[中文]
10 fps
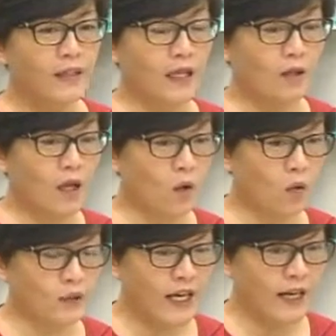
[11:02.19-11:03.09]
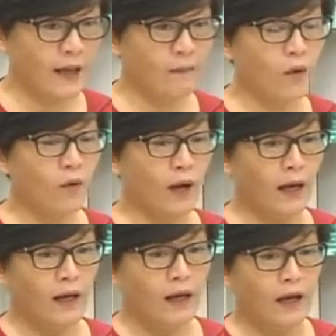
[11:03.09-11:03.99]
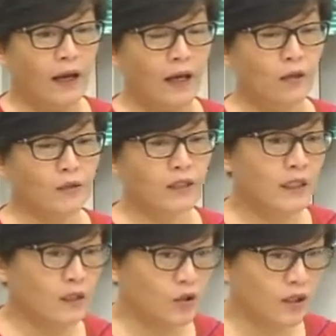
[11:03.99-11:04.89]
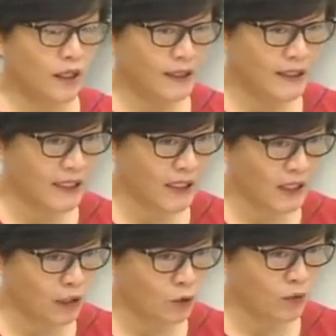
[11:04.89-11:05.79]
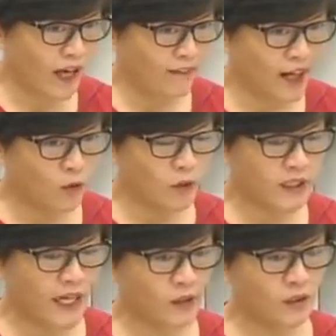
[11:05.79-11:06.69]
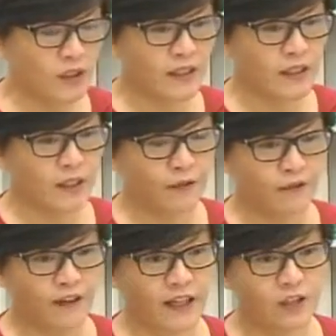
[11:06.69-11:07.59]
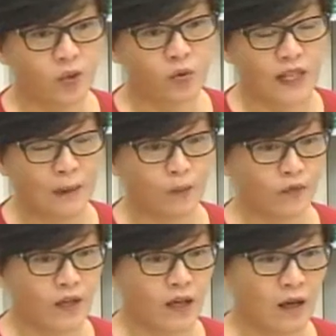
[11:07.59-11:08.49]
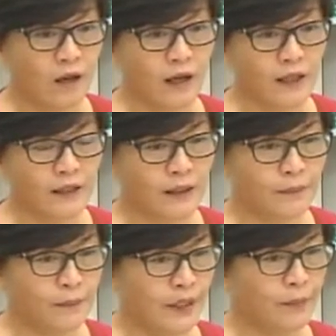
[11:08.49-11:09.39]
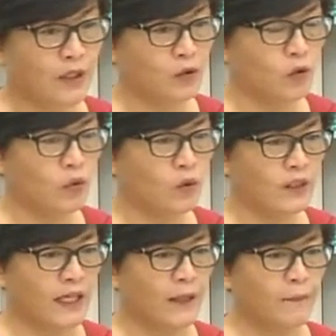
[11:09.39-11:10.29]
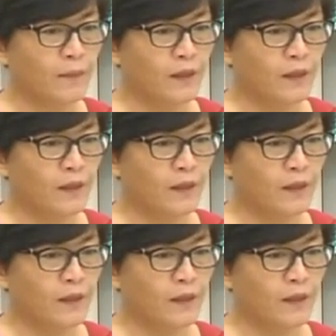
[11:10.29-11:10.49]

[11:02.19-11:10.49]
小岛国家联盟啊，还有那个极低度开发国家，就是呃非洲大部分了哈，还有一些比较贫穷国家。